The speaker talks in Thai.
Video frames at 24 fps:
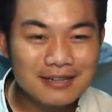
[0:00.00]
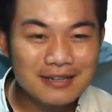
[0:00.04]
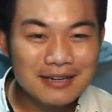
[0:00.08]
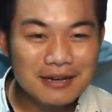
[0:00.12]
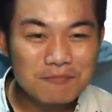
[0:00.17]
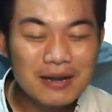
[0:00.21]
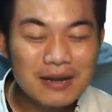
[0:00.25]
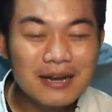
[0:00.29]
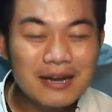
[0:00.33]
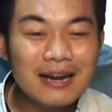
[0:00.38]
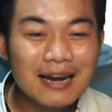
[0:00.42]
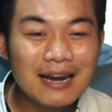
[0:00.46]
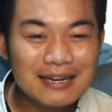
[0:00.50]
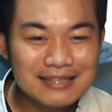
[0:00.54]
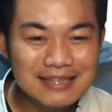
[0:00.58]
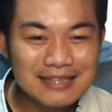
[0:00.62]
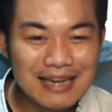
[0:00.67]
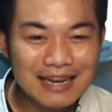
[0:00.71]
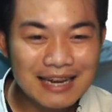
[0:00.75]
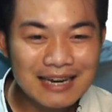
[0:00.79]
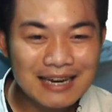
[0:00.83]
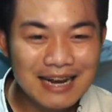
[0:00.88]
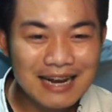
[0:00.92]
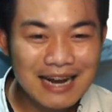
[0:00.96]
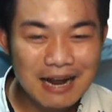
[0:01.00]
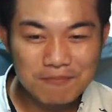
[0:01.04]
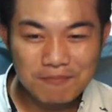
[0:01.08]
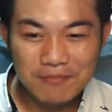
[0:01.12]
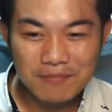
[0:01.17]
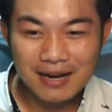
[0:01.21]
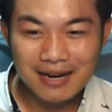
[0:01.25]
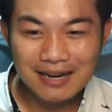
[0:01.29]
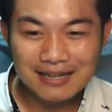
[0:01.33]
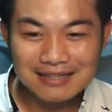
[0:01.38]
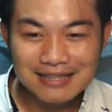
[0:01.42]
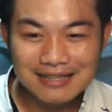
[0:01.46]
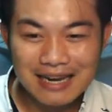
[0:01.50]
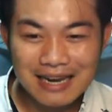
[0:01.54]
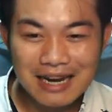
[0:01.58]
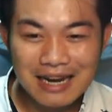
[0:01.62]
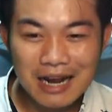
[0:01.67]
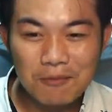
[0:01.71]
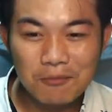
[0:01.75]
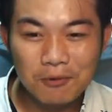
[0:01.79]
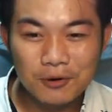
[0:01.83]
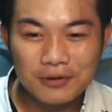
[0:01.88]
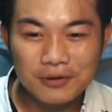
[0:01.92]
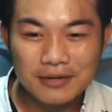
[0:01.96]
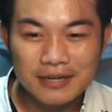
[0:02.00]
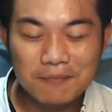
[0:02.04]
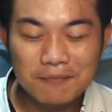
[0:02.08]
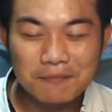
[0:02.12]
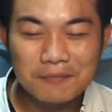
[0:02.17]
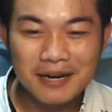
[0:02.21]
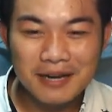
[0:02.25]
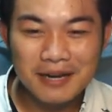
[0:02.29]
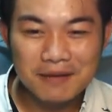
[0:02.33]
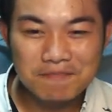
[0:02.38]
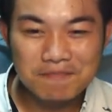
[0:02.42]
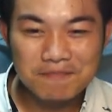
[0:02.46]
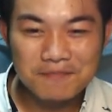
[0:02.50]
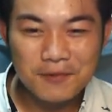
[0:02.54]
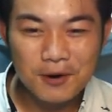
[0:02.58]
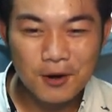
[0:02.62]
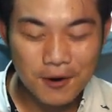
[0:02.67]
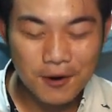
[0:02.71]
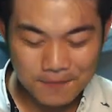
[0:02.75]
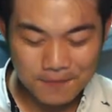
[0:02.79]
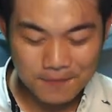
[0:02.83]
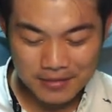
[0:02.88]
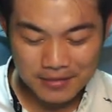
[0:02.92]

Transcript: เป็นกำลังใจนะครับ เป็นกำลังใจให้กับคนทำคลิปเนาะ